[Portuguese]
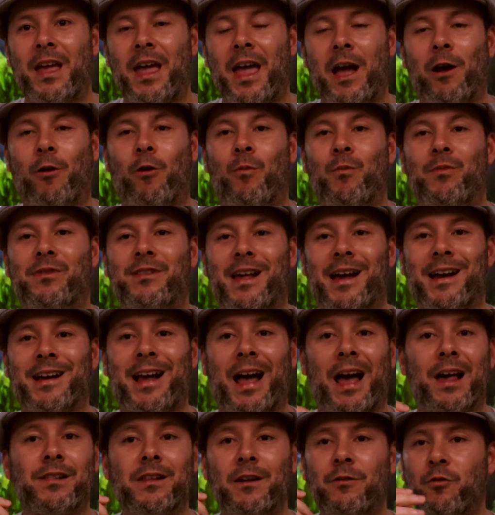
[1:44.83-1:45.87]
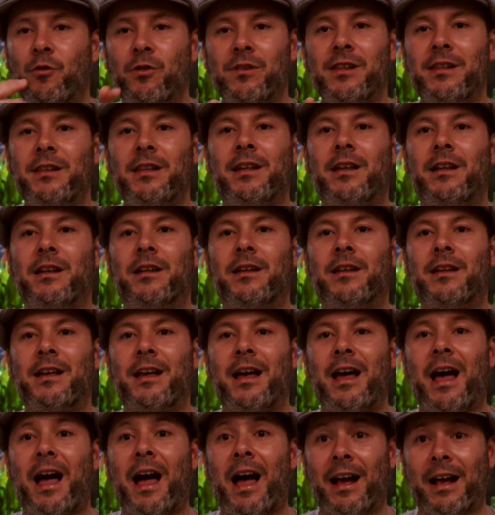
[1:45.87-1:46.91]
É como se a casa fosse dele.
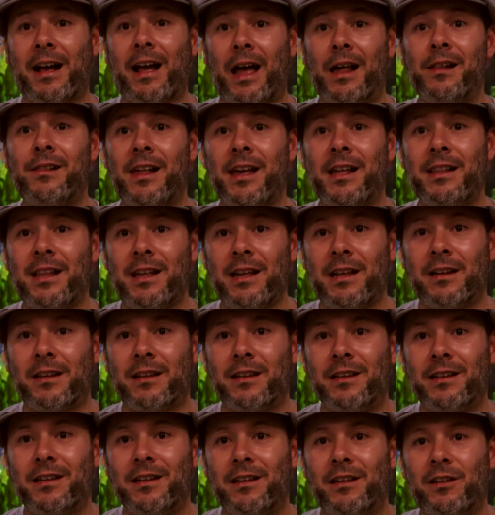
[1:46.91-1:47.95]
A casa é dele